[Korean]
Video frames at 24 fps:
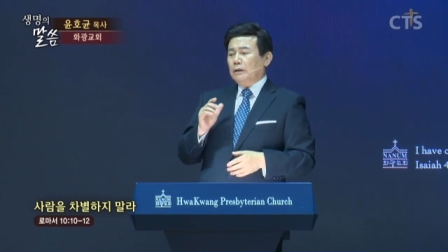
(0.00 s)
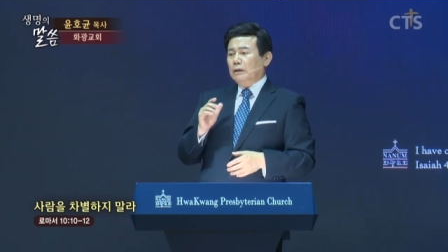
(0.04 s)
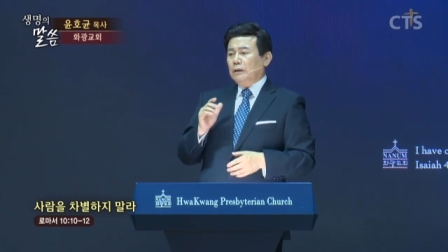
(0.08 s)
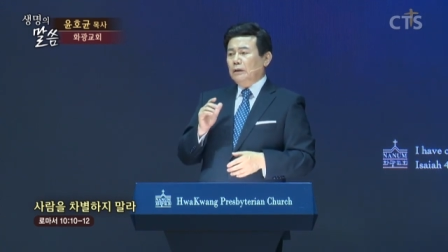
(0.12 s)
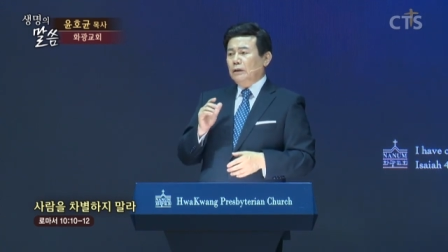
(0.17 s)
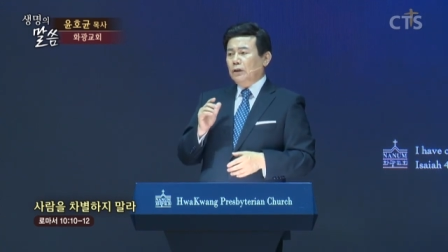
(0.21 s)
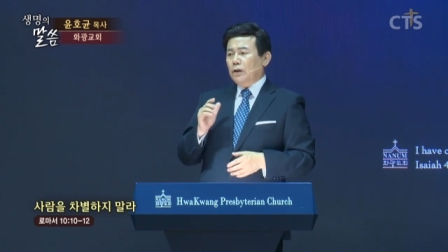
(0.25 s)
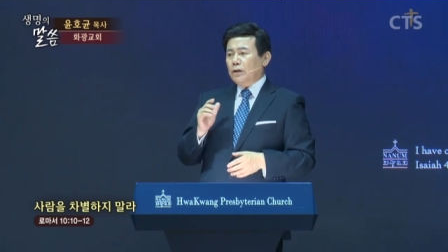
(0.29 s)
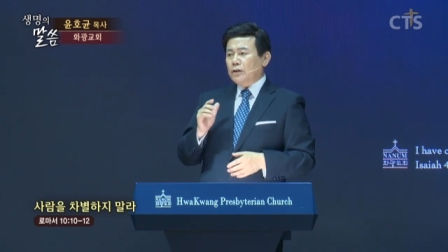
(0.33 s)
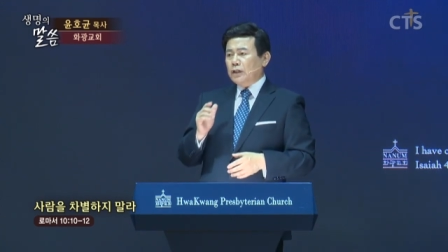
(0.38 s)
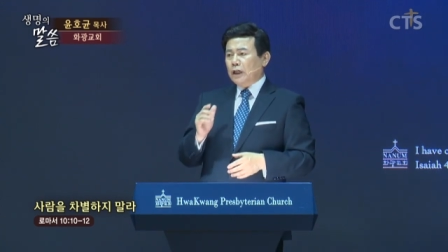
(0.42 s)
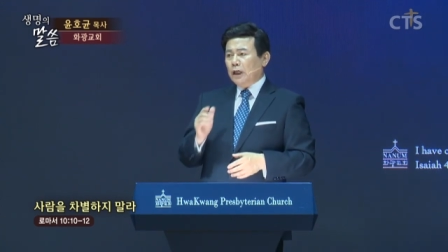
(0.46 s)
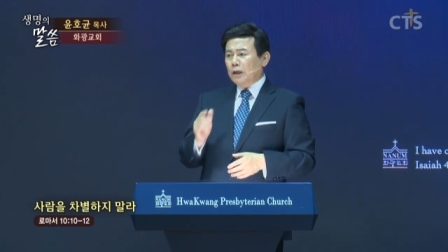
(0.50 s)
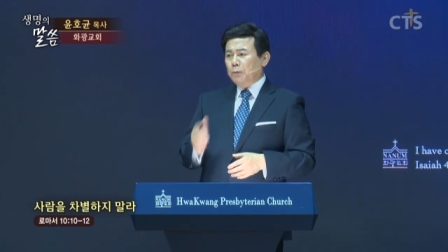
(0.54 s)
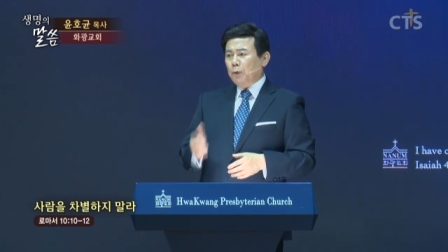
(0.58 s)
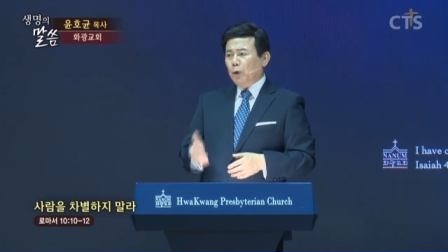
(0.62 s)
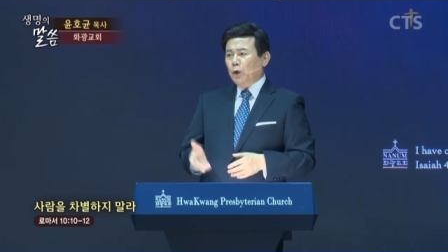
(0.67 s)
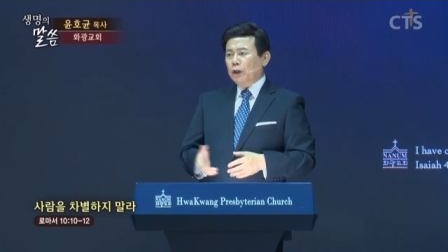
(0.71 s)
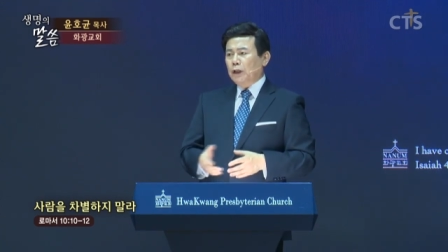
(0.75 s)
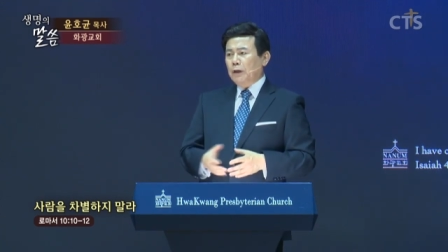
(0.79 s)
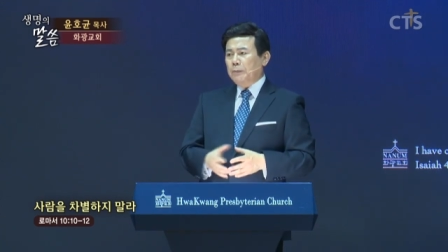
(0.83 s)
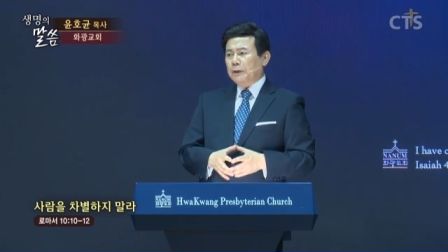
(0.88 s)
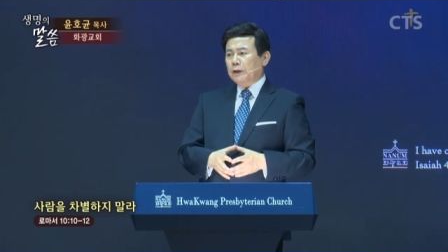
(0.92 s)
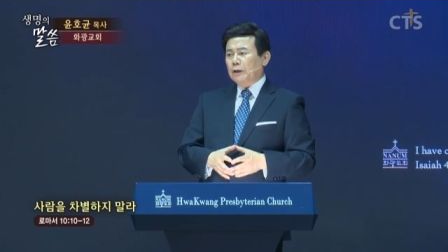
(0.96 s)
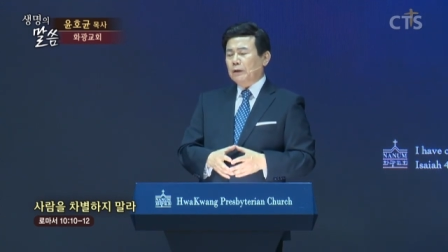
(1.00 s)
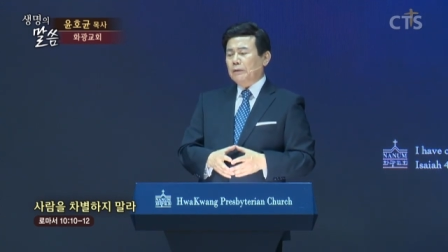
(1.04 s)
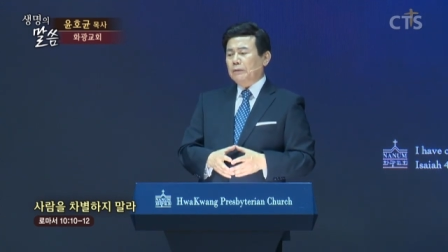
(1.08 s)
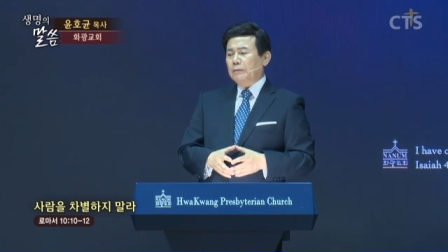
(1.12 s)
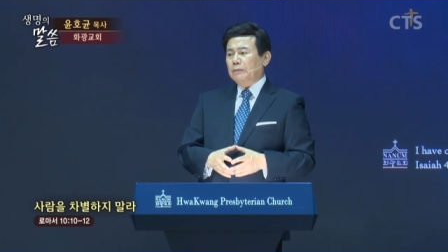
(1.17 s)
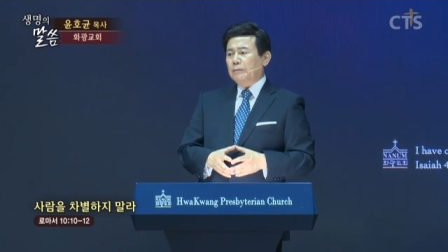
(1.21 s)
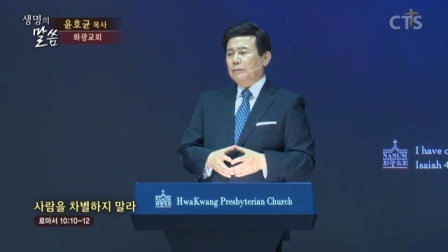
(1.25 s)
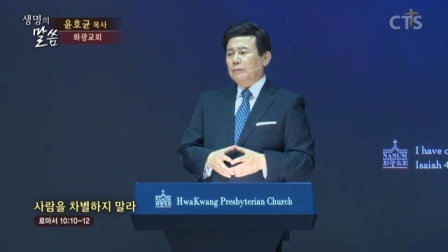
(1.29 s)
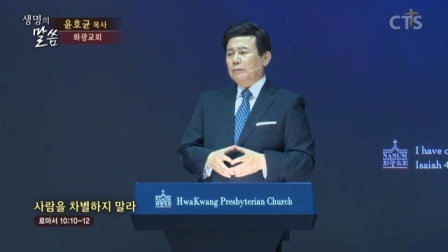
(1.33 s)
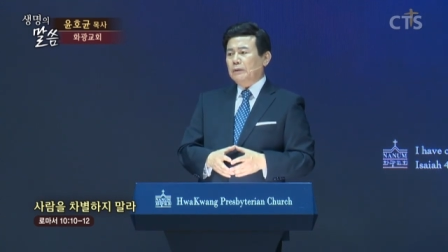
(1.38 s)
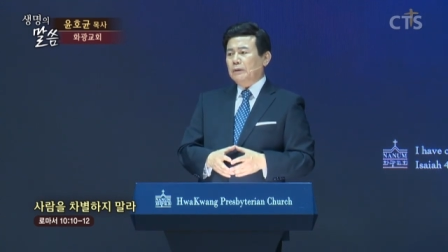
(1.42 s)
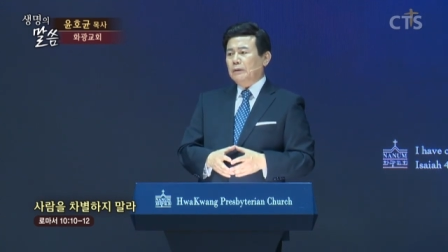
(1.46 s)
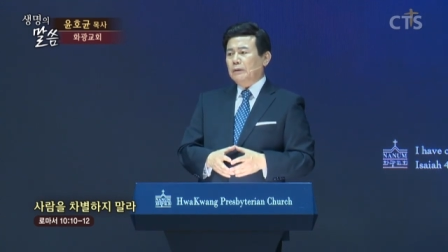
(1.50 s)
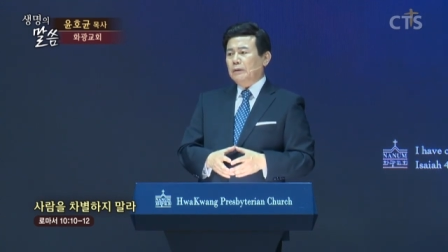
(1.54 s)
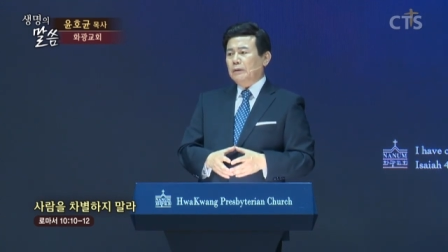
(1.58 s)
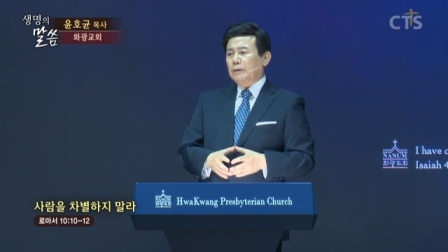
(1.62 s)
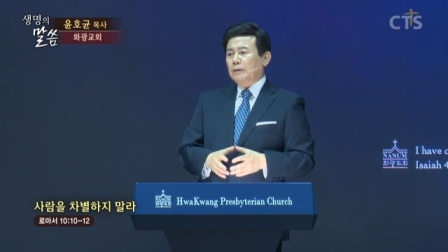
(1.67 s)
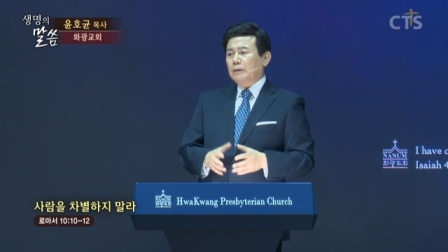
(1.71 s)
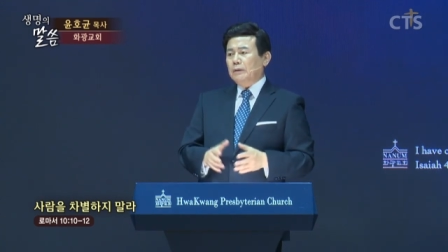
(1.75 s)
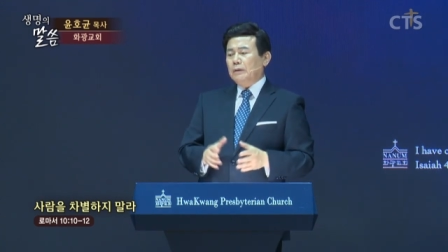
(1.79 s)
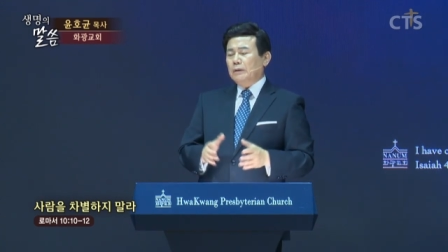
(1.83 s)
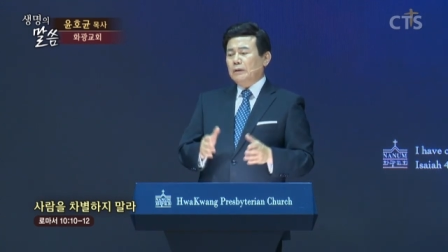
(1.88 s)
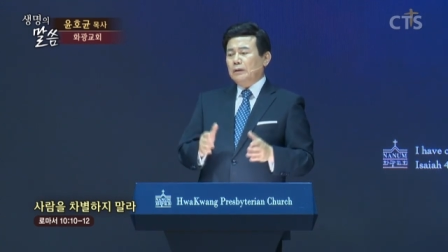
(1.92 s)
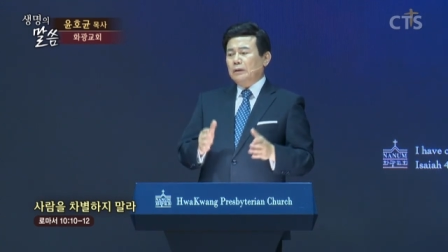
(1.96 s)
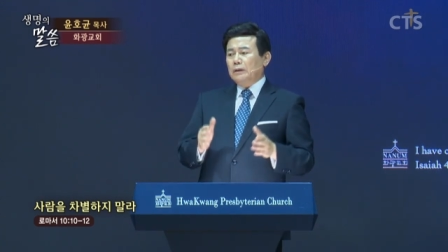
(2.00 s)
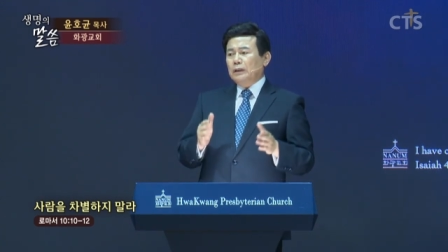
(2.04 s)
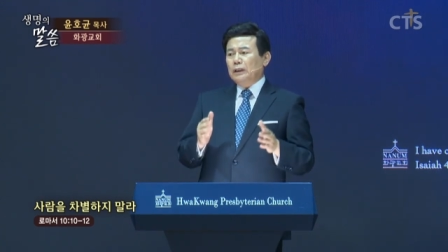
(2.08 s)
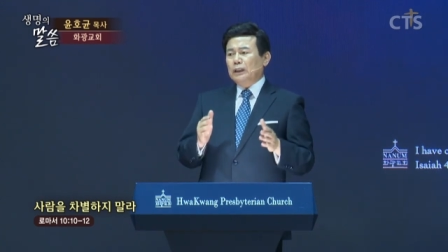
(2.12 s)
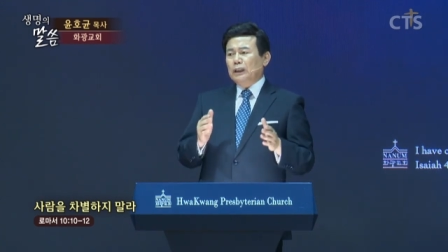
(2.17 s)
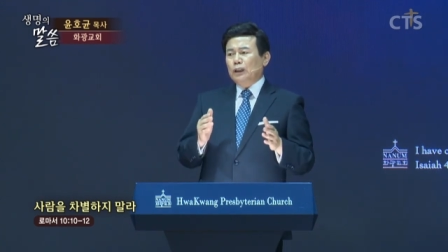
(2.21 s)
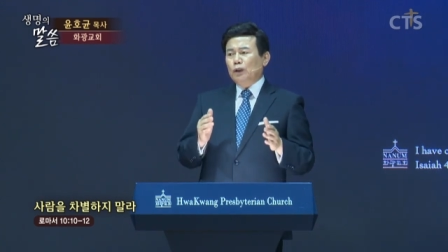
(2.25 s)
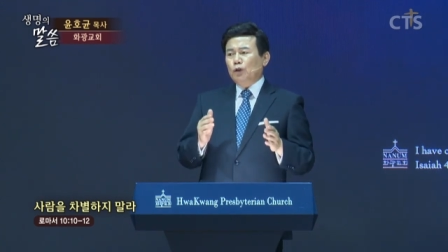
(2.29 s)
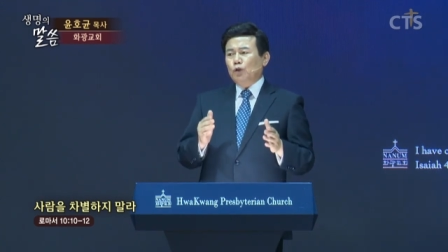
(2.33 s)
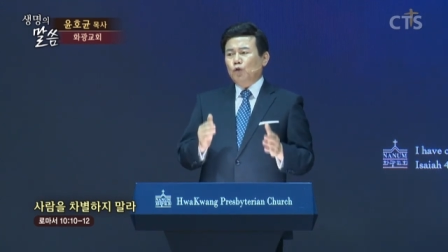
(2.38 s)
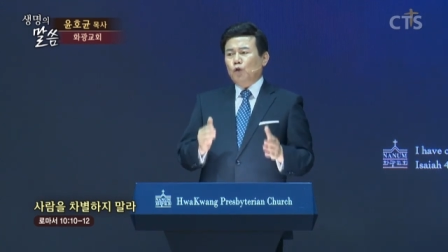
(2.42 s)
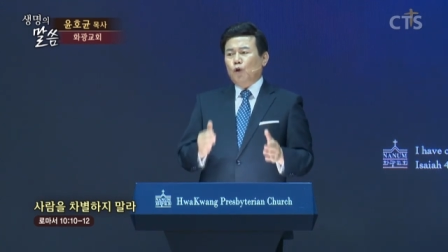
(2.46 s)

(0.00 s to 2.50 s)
그 역사를 보게 되면 이